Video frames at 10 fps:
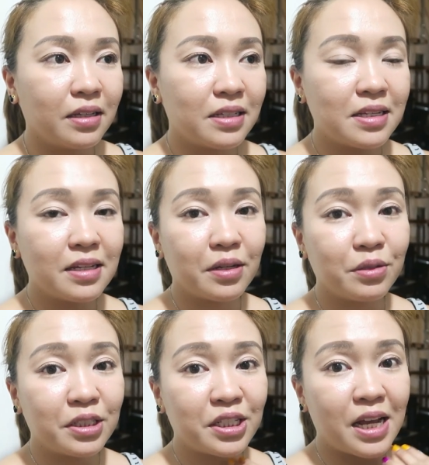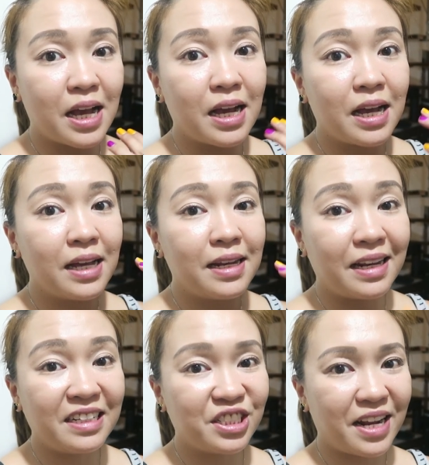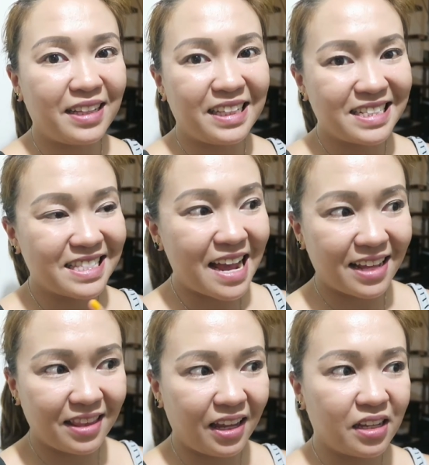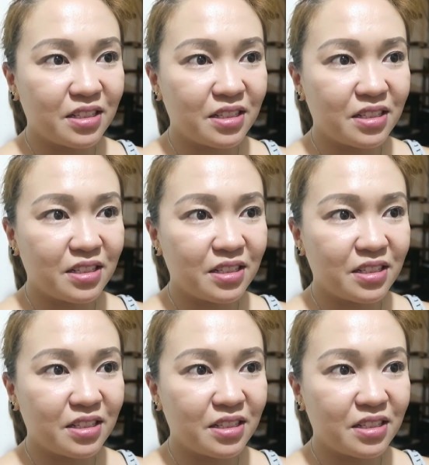Kasi nagkaroon na siya ng laryngitis dati.